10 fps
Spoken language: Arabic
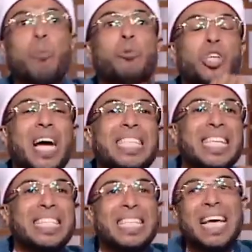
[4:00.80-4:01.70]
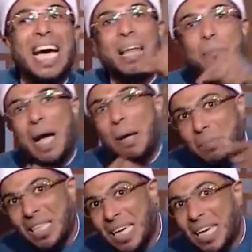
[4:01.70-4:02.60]
مش عايزك تدعي على
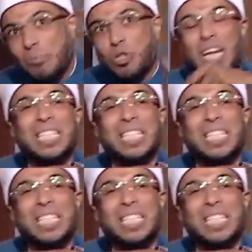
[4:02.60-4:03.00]
محمد هنا مش